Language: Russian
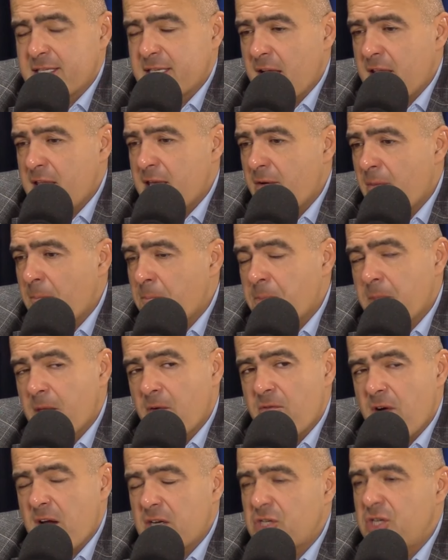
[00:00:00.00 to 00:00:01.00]
кстати,
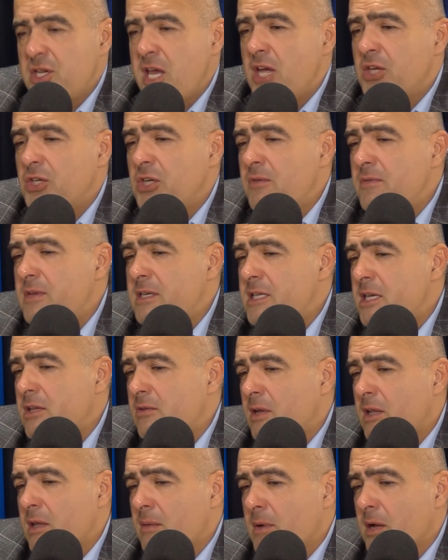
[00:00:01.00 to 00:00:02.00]
важнейший
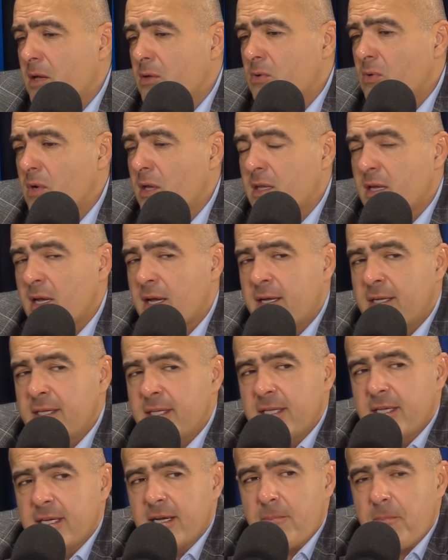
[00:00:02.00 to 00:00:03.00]
визит в этом mm году. Это
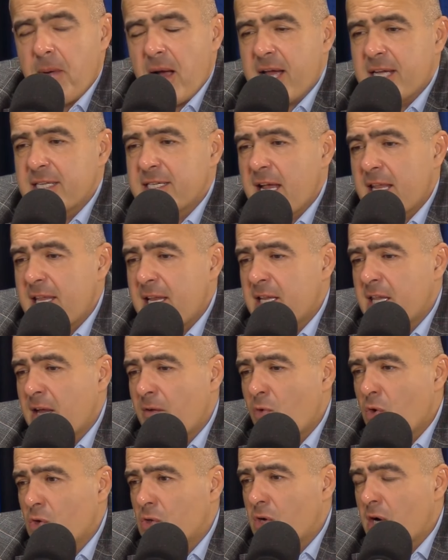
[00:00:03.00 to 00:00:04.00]
показатель
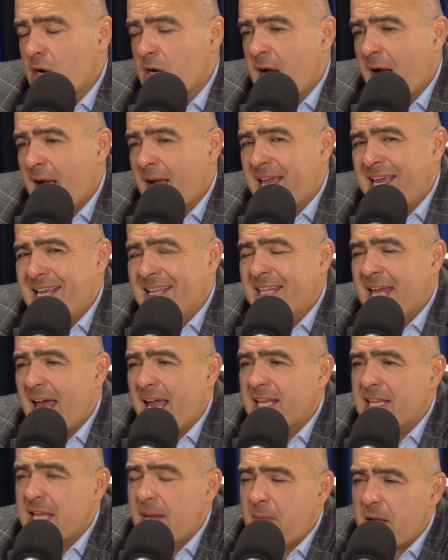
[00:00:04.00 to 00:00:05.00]
того, как
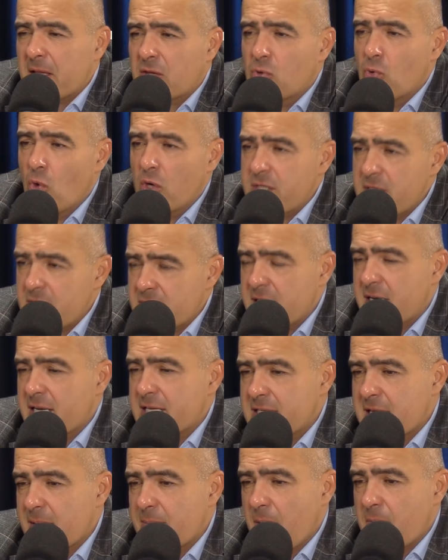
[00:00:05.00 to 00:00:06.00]
Китай к нам относится
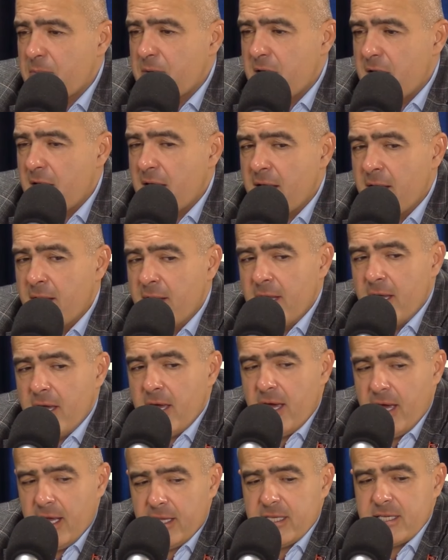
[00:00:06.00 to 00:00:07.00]
на самом деле.
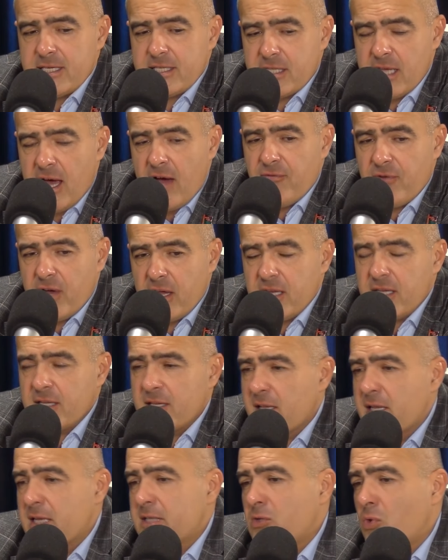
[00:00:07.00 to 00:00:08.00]
Это ставка на
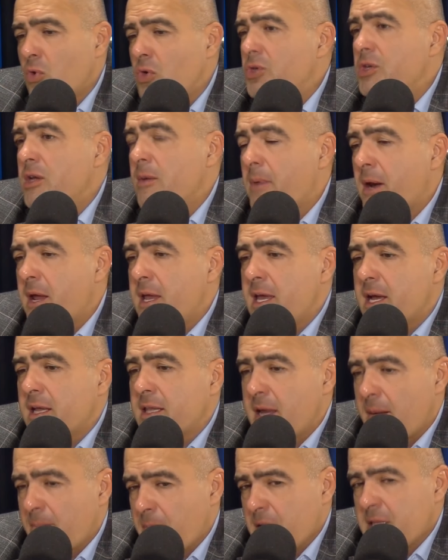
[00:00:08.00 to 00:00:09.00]
долгосрочные
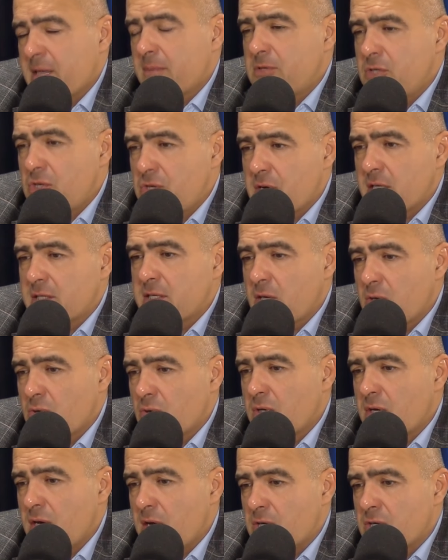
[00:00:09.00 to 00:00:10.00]
проекты. Об этом сейчас
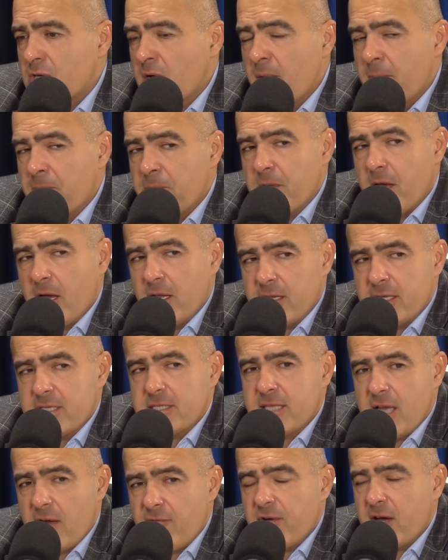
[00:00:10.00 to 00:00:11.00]
идет речь. Это
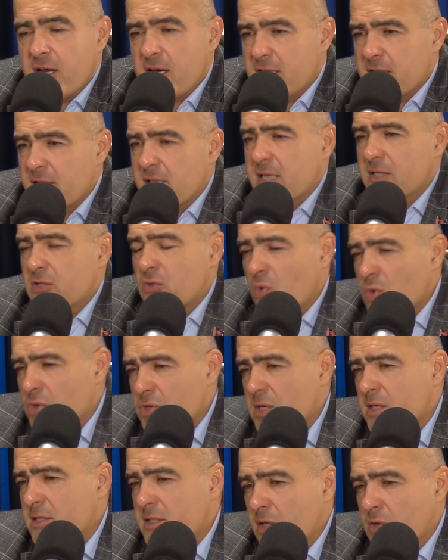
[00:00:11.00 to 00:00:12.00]
ставка на
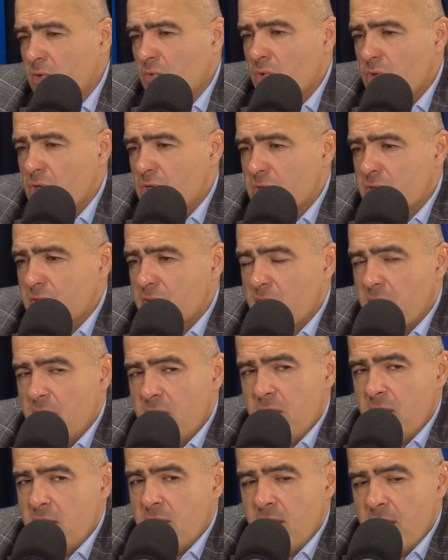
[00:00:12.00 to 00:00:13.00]
долгосрочное сотрудничество.
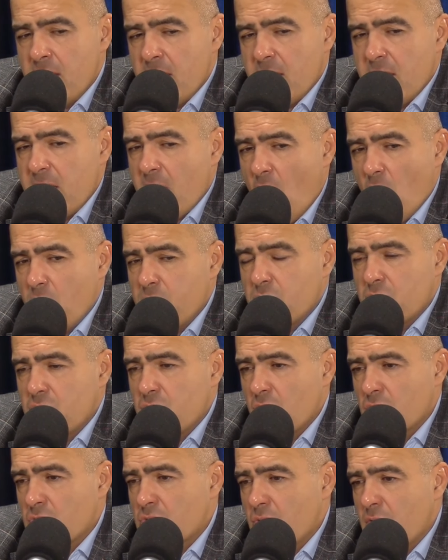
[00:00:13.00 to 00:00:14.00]
И я
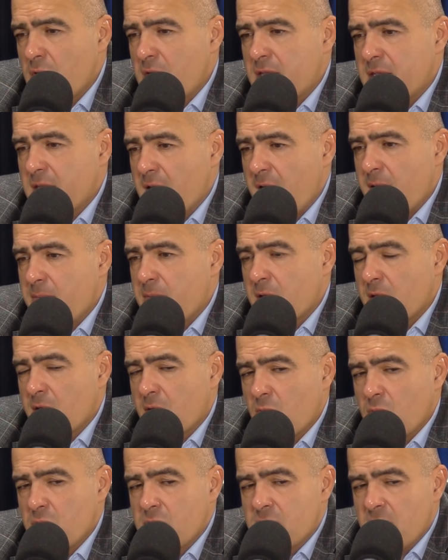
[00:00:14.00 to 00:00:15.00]
убежден, что Китай и
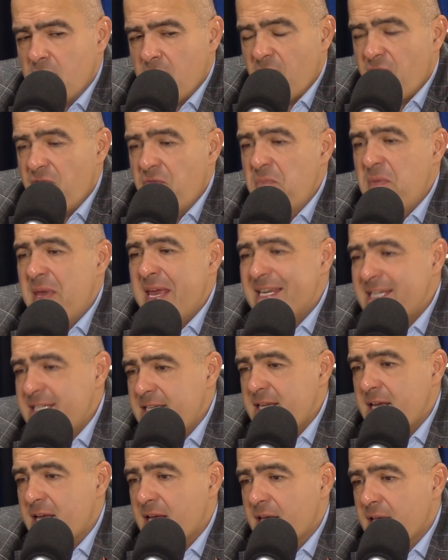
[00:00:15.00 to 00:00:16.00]
Беларусь вместе
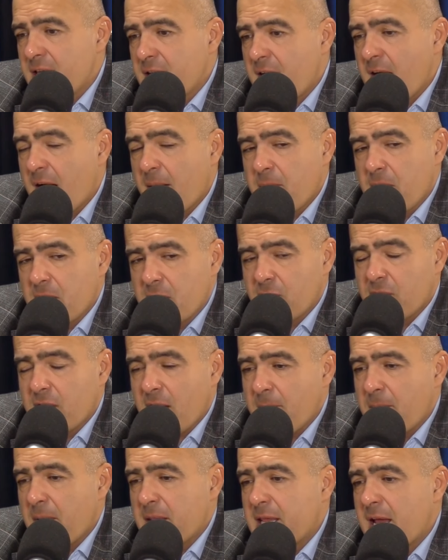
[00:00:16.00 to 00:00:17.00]
вместе, как бы это вот
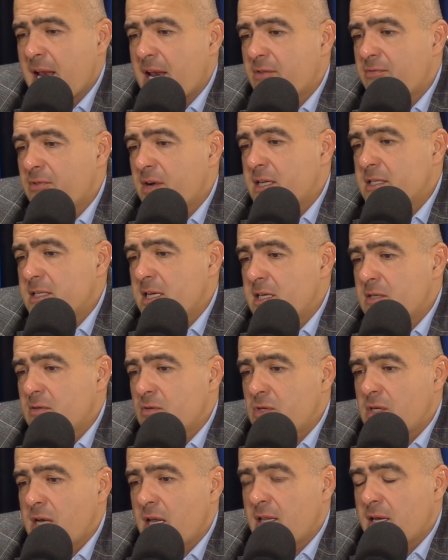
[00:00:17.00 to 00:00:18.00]
так банально фраза не
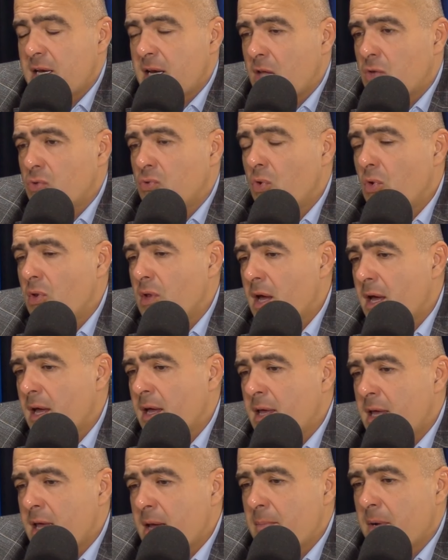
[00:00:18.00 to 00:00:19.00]
звучала, надолго,
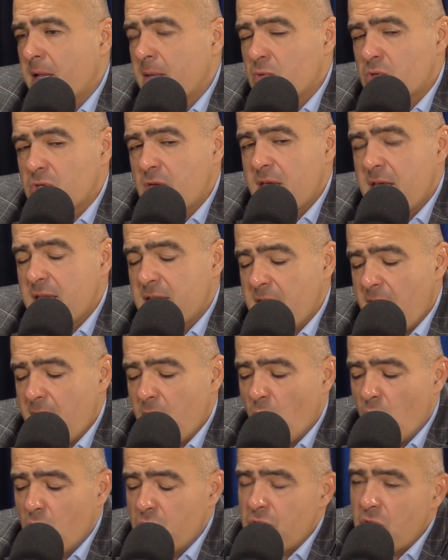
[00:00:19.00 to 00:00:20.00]
потому что
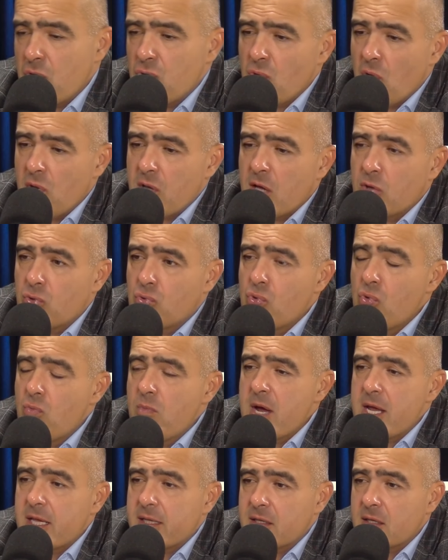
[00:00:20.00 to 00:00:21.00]
Китай очень долго
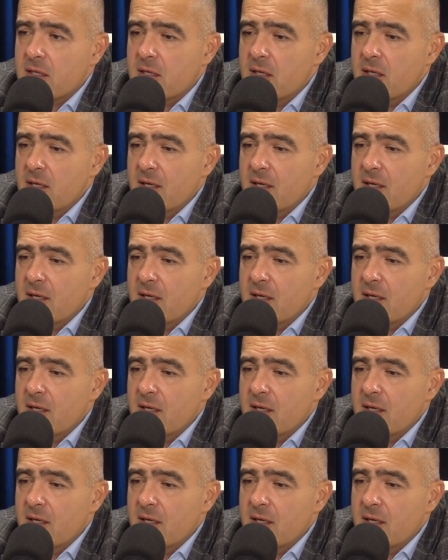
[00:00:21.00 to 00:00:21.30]
думает,